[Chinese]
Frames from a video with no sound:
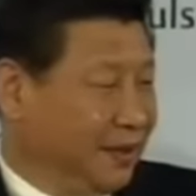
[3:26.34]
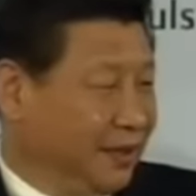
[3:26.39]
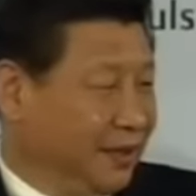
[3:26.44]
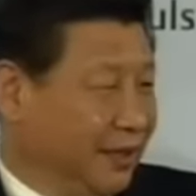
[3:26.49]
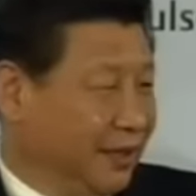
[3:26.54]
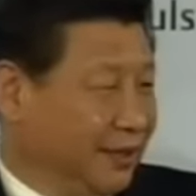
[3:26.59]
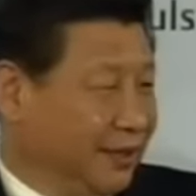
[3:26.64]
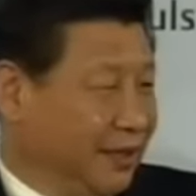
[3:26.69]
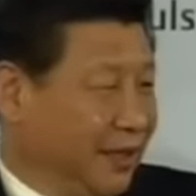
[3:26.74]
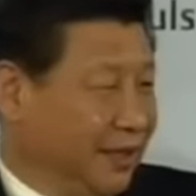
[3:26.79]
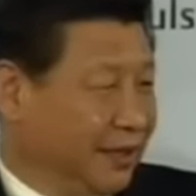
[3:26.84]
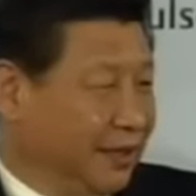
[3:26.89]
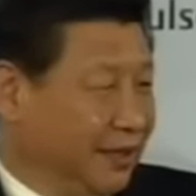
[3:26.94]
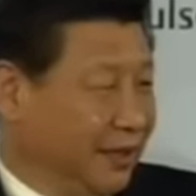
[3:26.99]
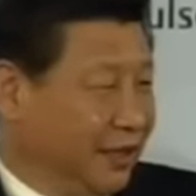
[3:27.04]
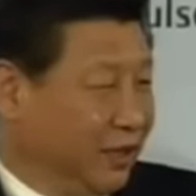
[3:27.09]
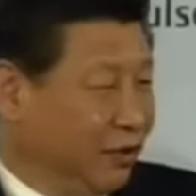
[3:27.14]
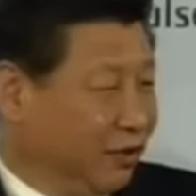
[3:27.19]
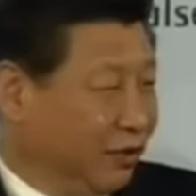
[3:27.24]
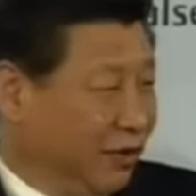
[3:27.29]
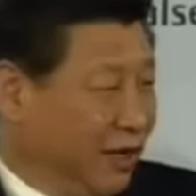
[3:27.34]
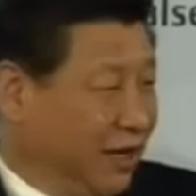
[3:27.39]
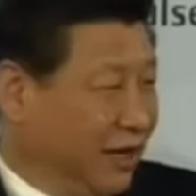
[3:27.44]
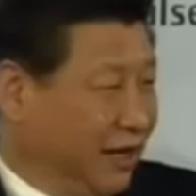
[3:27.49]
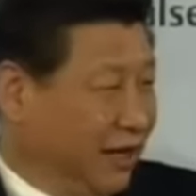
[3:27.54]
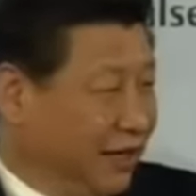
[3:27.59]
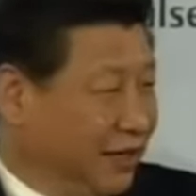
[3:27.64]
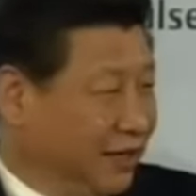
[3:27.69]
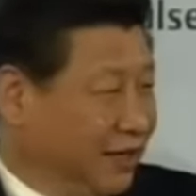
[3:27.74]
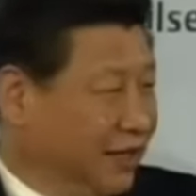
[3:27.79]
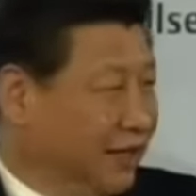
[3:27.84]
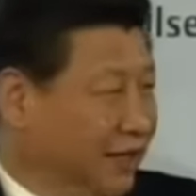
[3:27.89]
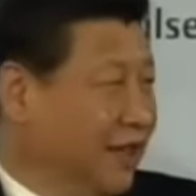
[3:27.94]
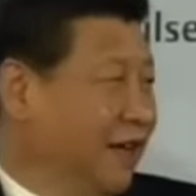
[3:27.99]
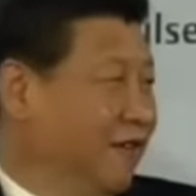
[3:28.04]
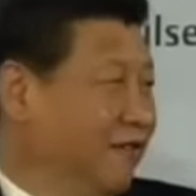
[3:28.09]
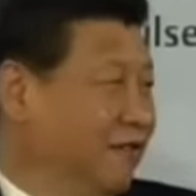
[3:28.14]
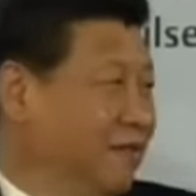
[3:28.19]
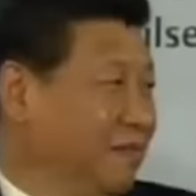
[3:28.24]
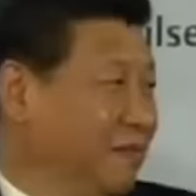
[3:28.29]
呃，在提出来了一个生
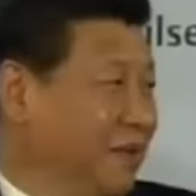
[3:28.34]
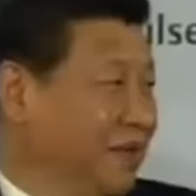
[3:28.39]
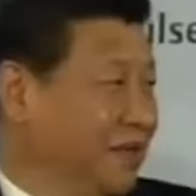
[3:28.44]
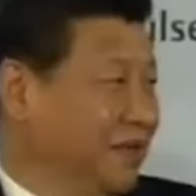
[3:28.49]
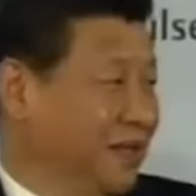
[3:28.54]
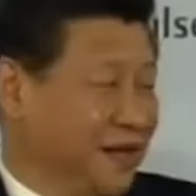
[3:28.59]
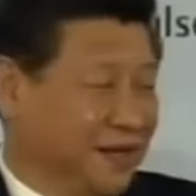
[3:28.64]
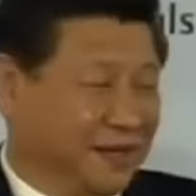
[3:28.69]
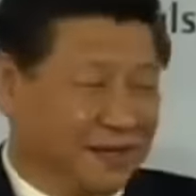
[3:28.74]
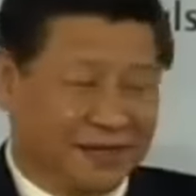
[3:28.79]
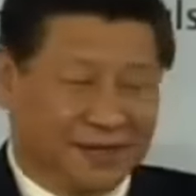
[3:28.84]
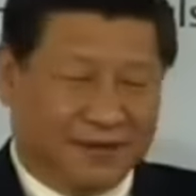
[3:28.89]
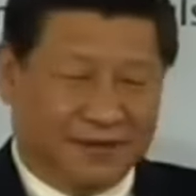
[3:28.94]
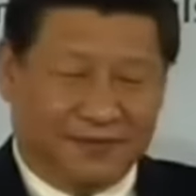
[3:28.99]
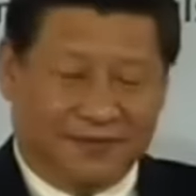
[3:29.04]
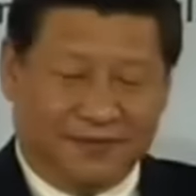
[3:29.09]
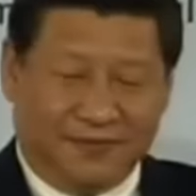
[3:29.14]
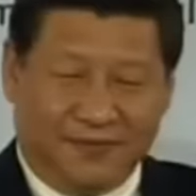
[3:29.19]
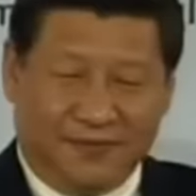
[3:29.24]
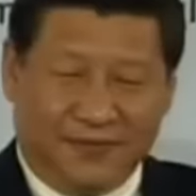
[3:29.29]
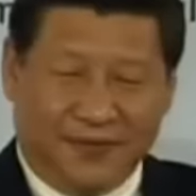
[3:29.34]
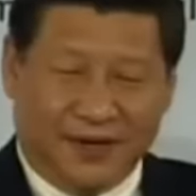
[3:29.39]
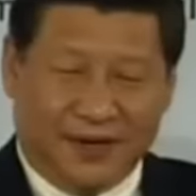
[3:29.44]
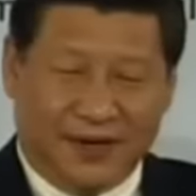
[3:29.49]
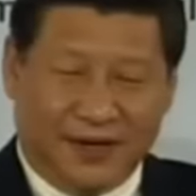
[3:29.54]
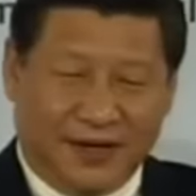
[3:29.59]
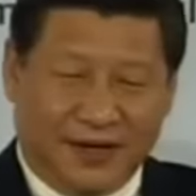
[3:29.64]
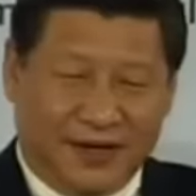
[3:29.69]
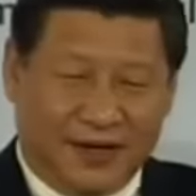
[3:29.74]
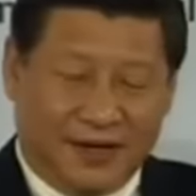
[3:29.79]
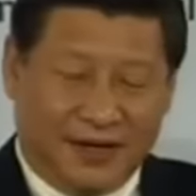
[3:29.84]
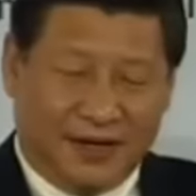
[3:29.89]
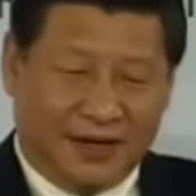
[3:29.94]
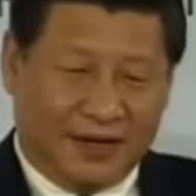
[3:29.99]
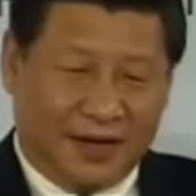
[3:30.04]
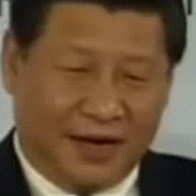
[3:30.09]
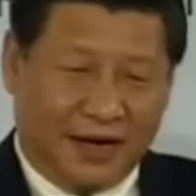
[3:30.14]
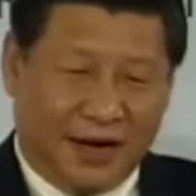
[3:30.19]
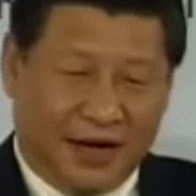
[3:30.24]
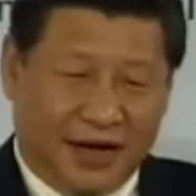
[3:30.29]
态文明建设，啊，
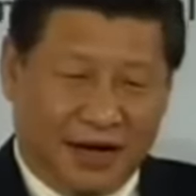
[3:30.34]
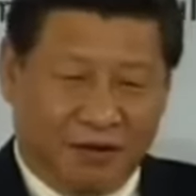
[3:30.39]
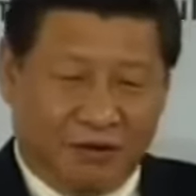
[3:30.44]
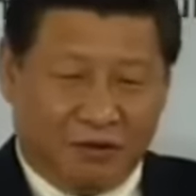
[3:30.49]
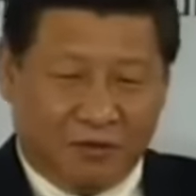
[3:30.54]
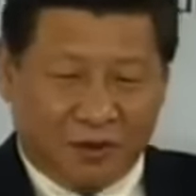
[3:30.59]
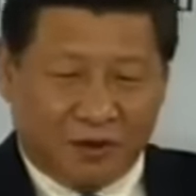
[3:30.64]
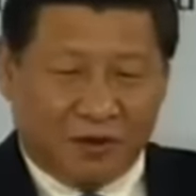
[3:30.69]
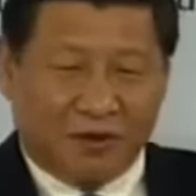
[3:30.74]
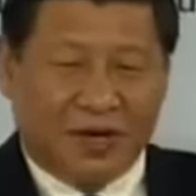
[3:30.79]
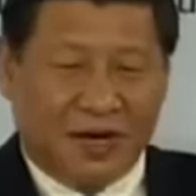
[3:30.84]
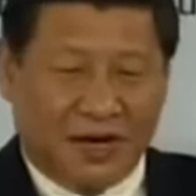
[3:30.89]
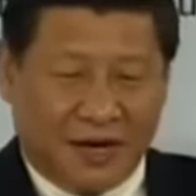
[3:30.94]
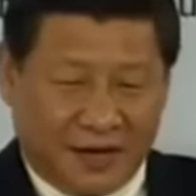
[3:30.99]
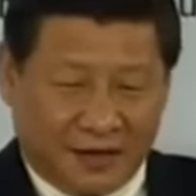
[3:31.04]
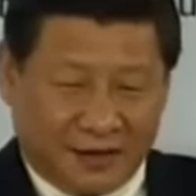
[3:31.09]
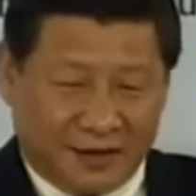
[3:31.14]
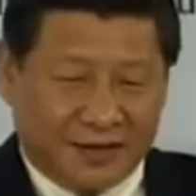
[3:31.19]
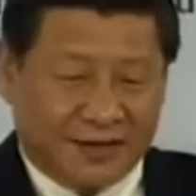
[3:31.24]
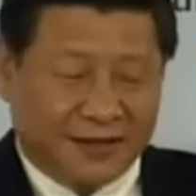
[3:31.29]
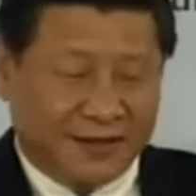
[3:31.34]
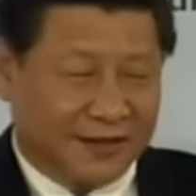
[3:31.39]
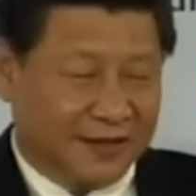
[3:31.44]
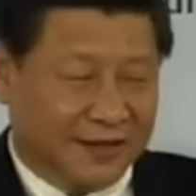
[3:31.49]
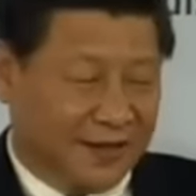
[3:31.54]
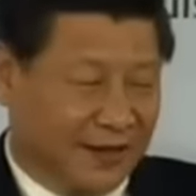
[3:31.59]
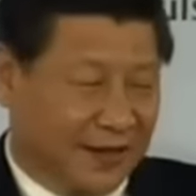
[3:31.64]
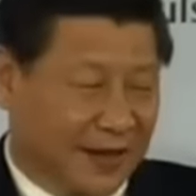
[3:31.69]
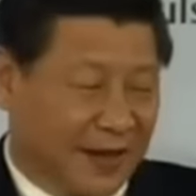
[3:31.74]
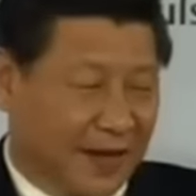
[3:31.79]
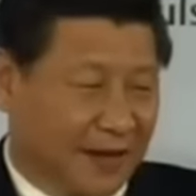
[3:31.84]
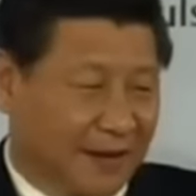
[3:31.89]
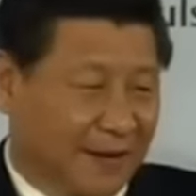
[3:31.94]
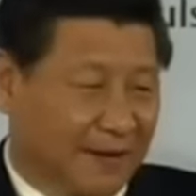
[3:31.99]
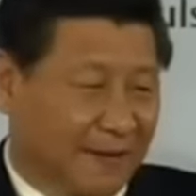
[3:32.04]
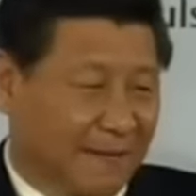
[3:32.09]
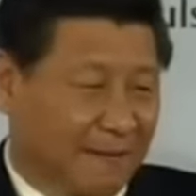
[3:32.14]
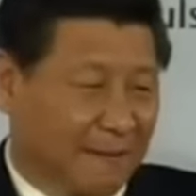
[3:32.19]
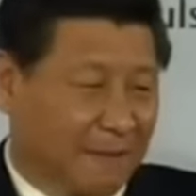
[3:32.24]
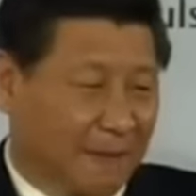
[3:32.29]
当然还有我们共产党自身的改
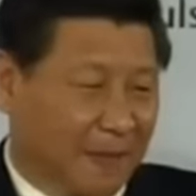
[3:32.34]
革，